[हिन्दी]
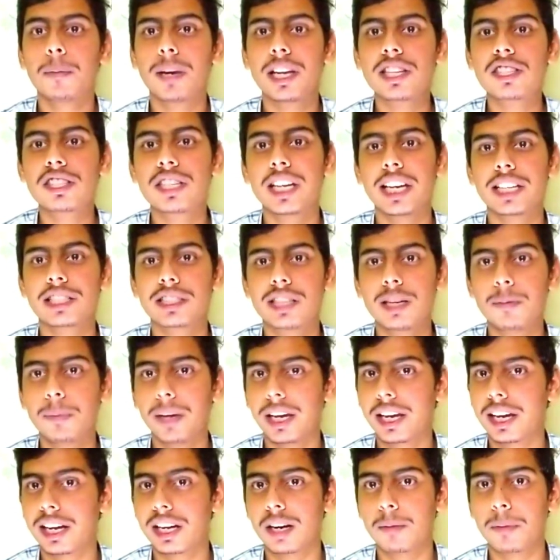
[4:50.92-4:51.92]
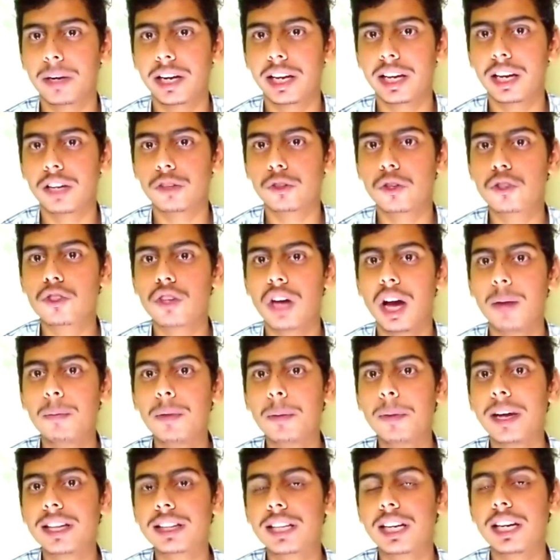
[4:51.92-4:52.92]
प्लस जीएसटी पे करना पड़ेगा दोस्तों अब
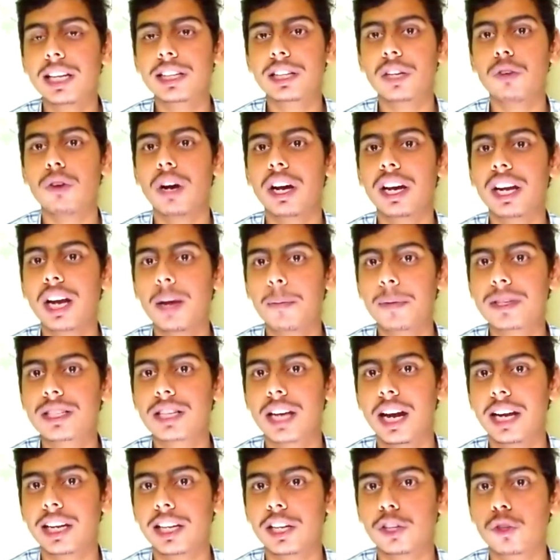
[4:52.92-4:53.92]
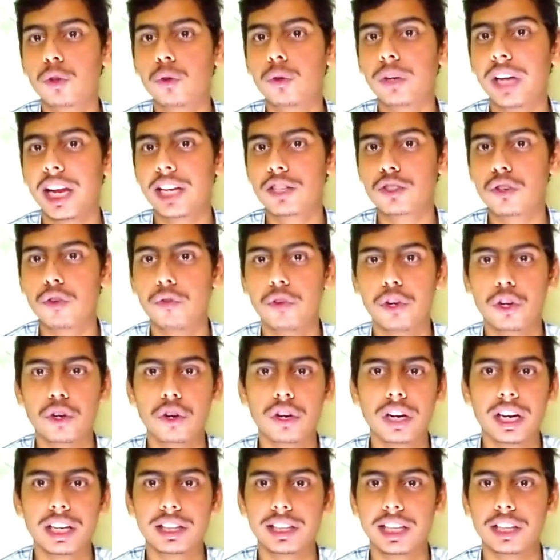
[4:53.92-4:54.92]
मैं बात कर लेता हूं अगर आप इस कार्ड के थ्रू कैश को
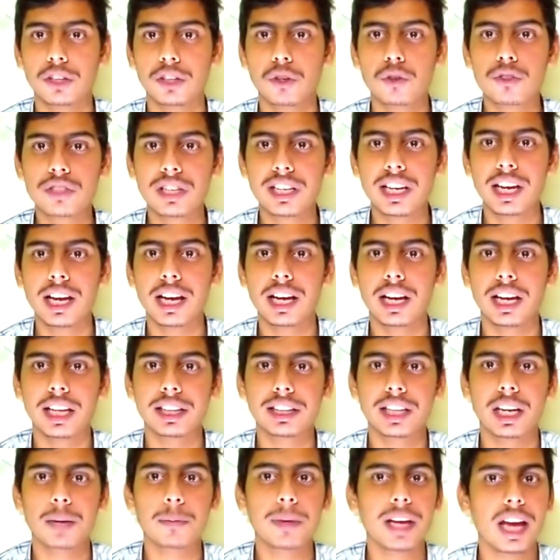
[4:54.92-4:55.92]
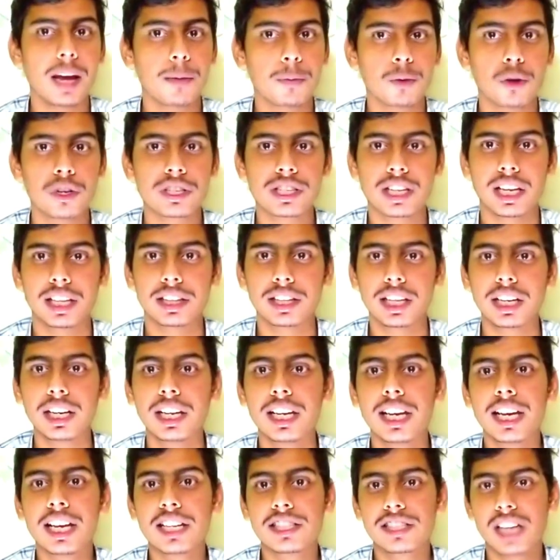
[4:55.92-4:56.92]
विड्रॉ करते हैं तो उसके अंदर भी आपको इसके अंदर
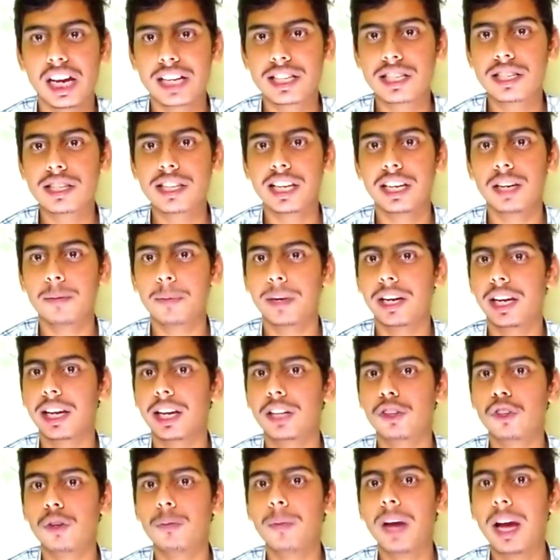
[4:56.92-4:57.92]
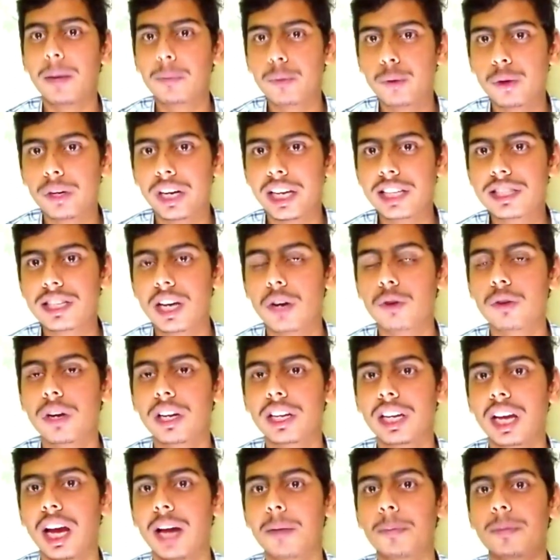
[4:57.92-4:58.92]
चार्जेस देने पड़ेंगे तो मैं आपको नहीं
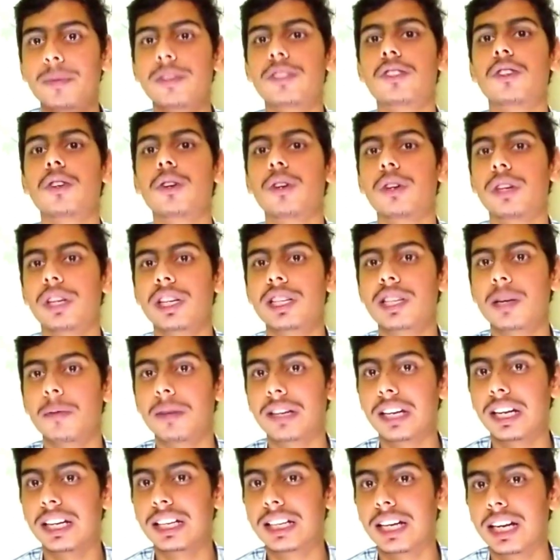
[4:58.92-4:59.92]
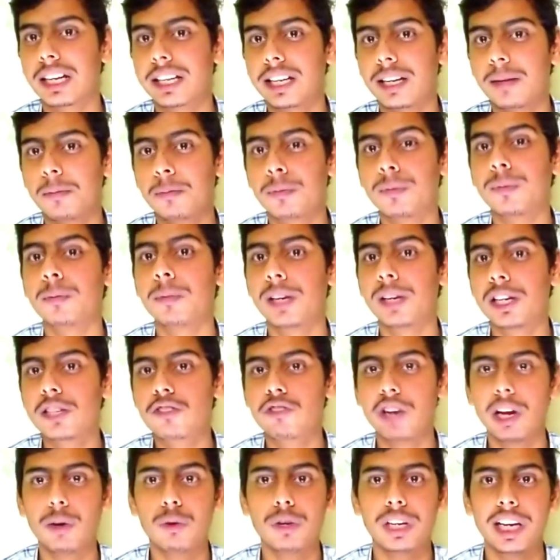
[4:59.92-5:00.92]
चाहूंगा कि आप जो किसी भी क्रेडिट कार्ड का बिल
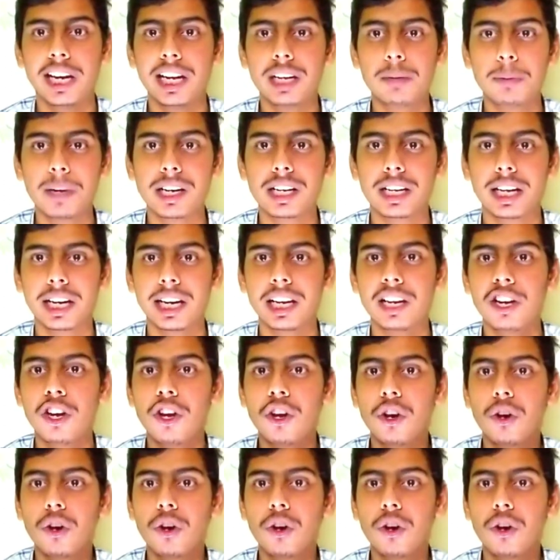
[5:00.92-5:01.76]
जो है वो लेट पे करें